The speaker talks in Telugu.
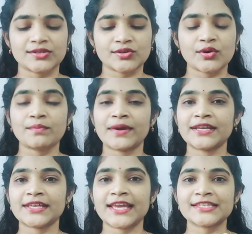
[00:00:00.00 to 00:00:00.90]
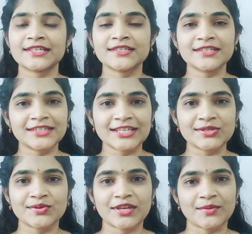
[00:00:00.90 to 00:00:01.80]
సో బట్ ఎక్స్టెన్షన్
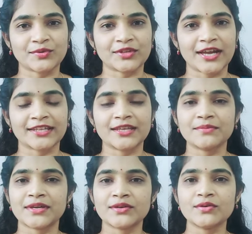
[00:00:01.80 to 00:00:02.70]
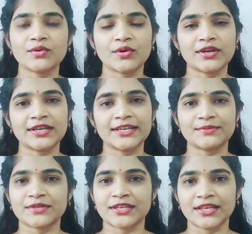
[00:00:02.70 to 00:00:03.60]
తీసుకునే ముందుగా అయితే మీరు కొన్ని
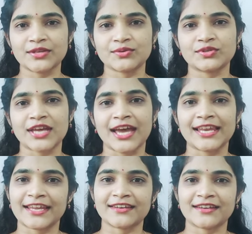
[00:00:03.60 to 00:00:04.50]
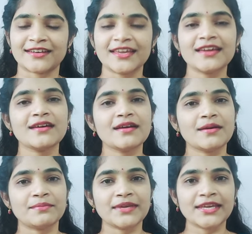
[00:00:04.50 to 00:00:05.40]
టిప్స్ అయితే యూజ్ చేయాలి ఏంటంటే
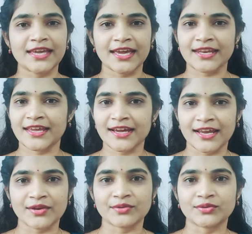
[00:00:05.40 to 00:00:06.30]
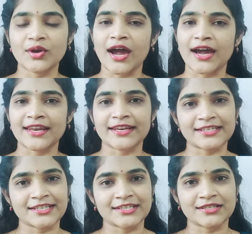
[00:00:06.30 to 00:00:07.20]
మీ హెయిర్ ఏ కలర్ ఉందో ఆ కలర్
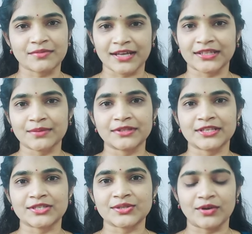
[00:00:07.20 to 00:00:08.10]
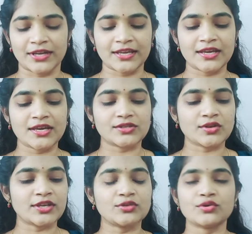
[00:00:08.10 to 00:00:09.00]
ఎక్స్టెన్షన్ మాత్రమే తీసుకోండి సో
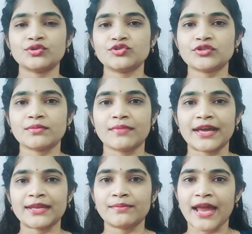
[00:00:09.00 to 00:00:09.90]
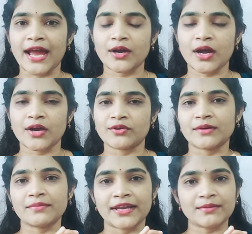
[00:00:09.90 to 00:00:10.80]
ఇది కొంచెం మరీ బ్లాక్ కాకుండా
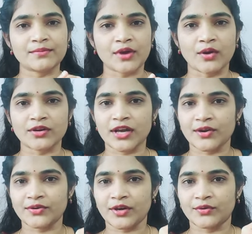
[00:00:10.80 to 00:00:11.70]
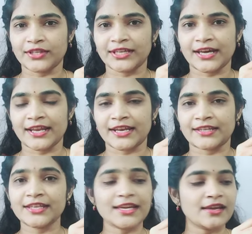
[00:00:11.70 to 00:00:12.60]
మరీ బ్రౌన్ కాకుండా ఉంది ఈ కలర్ అనేది